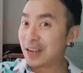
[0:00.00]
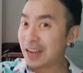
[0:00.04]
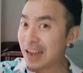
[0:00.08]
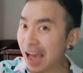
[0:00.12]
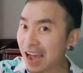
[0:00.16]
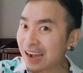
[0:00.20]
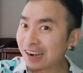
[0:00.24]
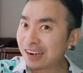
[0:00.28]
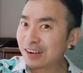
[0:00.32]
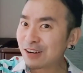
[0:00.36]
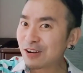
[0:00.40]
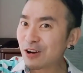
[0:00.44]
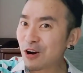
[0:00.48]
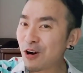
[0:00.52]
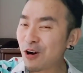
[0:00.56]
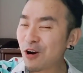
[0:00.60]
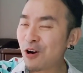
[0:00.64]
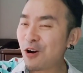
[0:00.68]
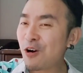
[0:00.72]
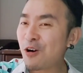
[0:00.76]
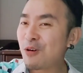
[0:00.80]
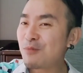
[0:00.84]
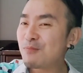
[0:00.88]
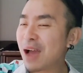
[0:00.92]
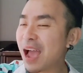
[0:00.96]
ลังโค
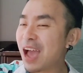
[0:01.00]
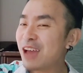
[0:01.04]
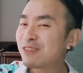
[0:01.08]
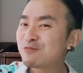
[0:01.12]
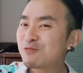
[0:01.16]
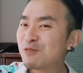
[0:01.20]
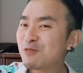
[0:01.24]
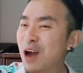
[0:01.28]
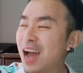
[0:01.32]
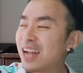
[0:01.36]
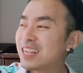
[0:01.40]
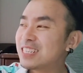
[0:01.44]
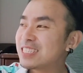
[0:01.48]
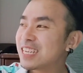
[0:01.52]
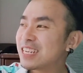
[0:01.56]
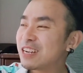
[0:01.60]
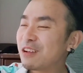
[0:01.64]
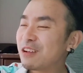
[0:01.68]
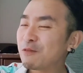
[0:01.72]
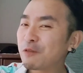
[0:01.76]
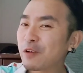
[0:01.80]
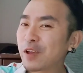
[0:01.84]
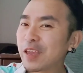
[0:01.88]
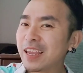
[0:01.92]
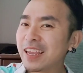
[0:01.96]
มแอดวานซ์เจน
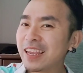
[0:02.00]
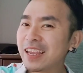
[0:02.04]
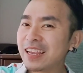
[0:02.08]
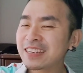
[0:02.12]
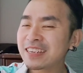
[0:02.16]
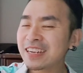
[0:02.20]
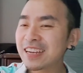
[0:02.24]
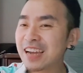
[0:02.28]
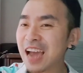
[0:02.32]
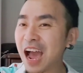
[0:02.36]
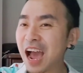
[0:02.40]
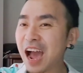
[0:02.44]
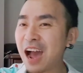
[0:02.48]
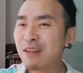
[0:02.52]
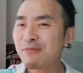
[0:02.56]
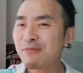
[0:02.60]
ฟิกนะครับ